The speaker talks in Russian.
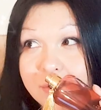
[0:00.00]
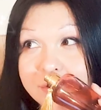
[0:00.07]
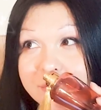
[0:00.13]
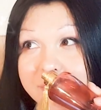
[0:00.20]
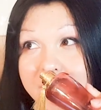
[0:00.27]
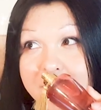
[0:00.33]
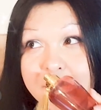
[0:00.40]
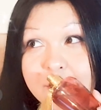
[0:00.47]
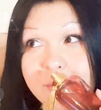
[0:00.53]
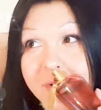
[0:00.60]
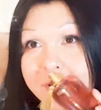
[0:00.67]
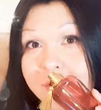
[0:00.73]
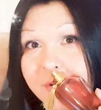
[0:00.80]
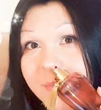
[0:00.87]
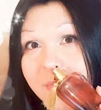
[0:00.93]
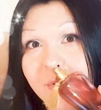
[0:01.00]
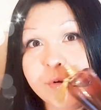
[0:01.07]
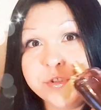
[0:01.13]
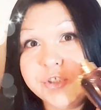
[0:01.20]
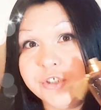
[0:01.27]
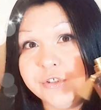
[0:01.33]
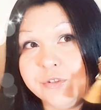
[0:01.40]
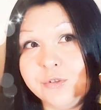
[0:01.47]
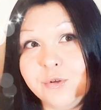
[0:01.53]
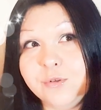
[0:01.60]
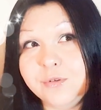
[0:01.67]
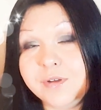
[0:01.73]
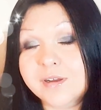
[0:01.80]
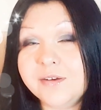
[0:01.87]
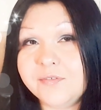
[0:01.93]
Ой, ну я могу о нем очень
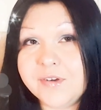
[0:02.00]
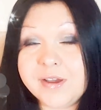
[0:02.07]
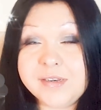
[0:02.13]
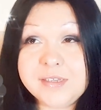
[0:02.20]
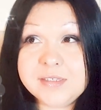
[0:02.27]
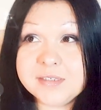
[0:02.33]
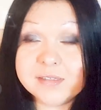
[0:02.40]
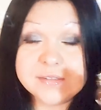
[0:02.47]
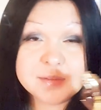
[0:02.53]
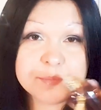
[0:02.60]
долго говорить.